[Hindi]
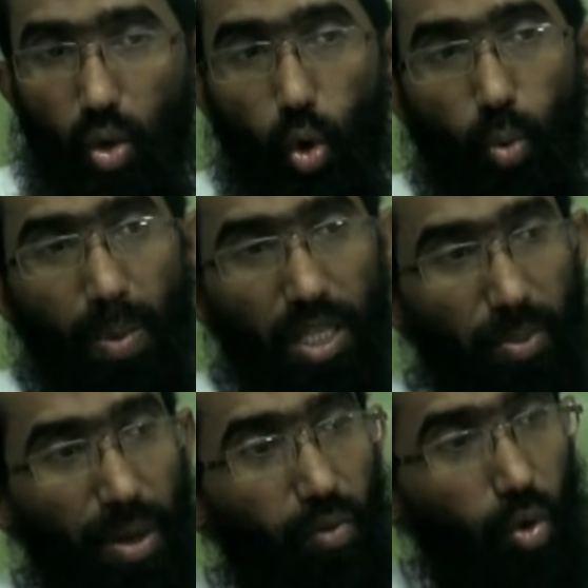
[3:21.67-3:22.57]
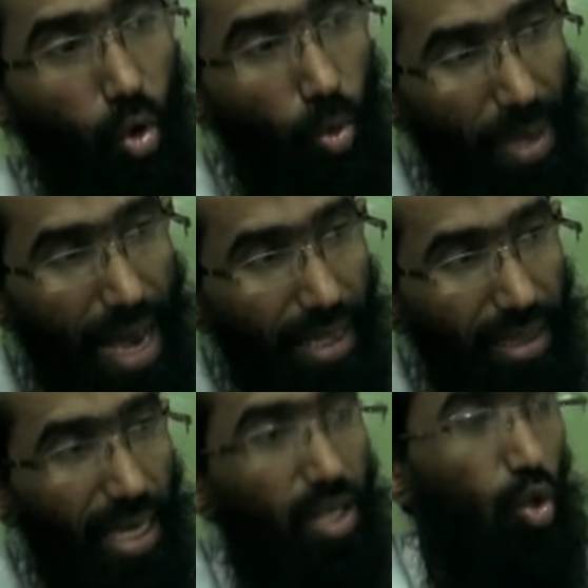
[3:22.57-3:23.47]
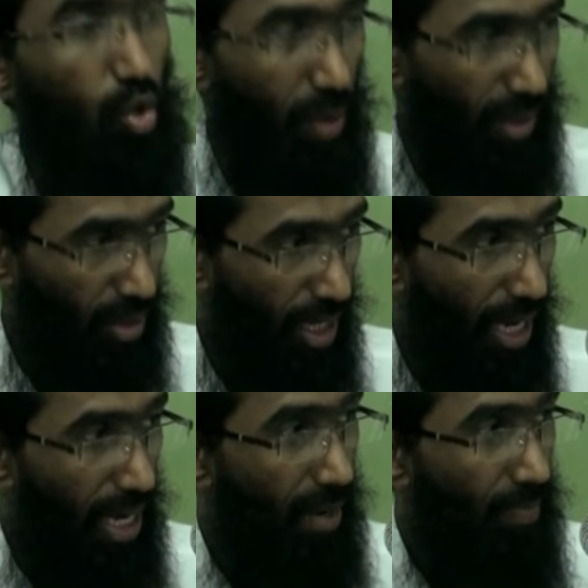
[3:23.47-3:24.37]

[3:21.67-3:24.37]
तो उम्मत में वो लोग भी आते हैं जो उस वक्त थे